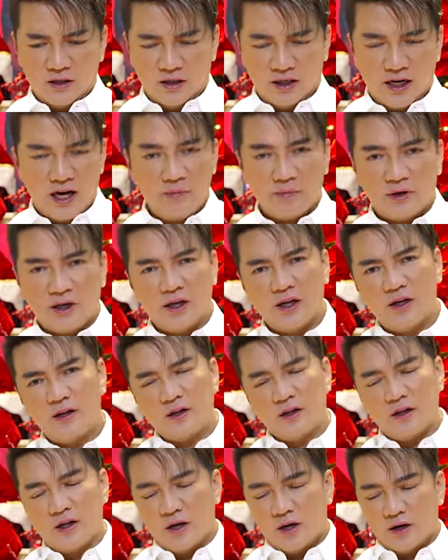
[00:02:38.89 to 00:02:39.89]
game kia
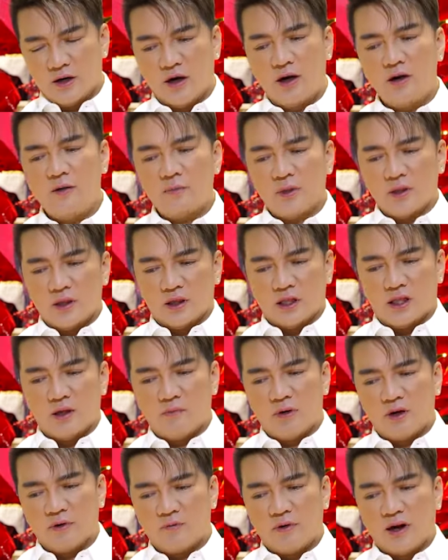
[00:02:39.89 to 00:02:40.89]
đó thì
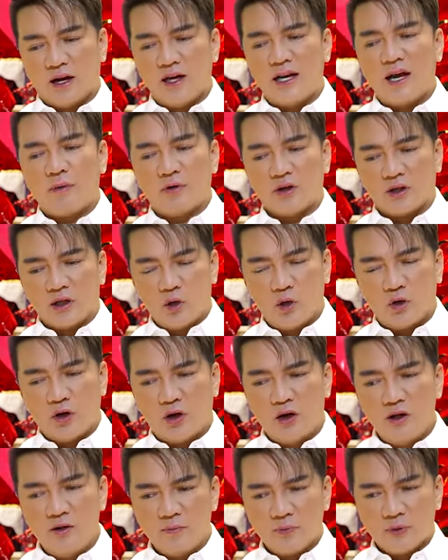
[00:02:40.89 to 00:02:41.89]
mình phải làm được điều
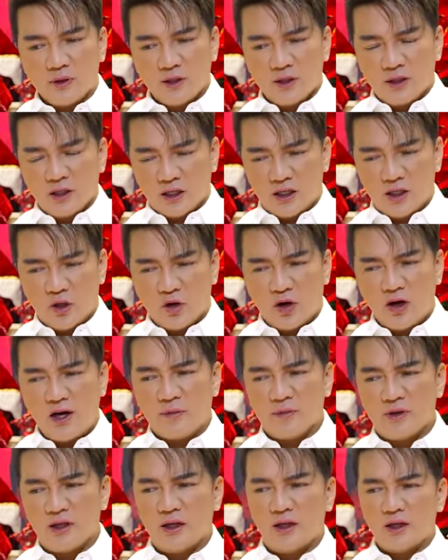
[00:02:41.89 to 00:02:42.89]
đó cái điều đó
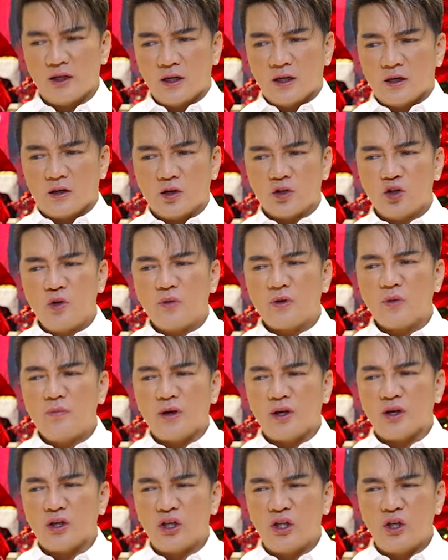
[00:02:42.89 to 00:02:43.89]
làm gì nó giúp cho
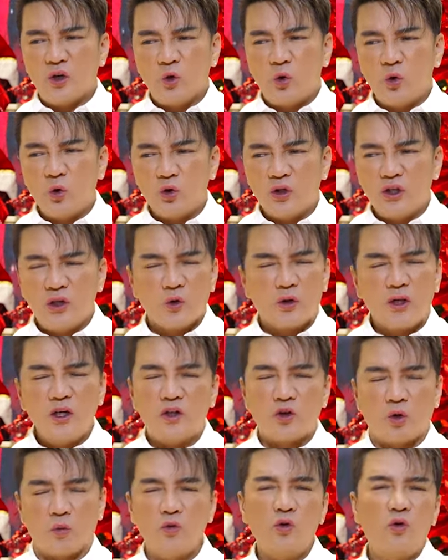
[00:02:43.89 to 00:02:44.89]
mình nhiều nhiều kinh
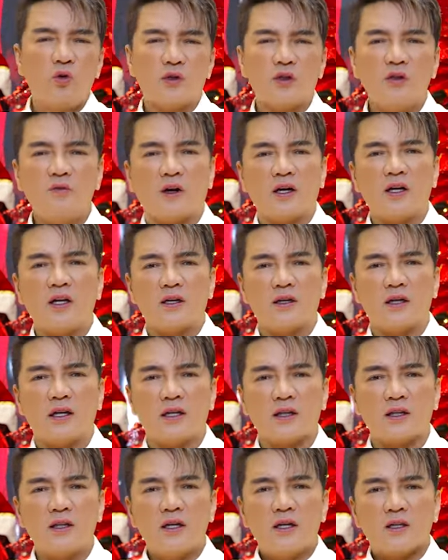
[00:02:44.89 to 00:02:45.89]
khủng luôn chứ không phải là
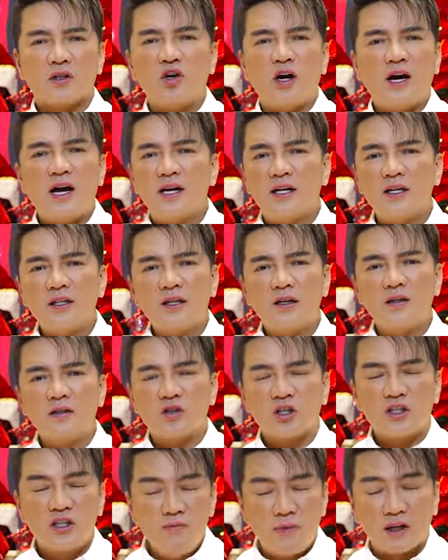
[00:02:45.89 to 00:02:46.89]
là cho ai hết trơn
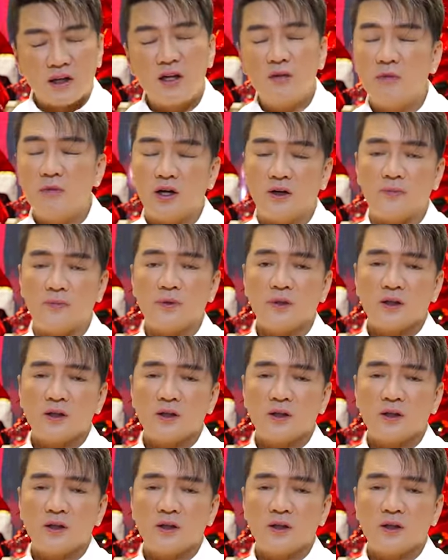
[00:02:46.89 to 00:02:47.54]
cho chính bản thân mình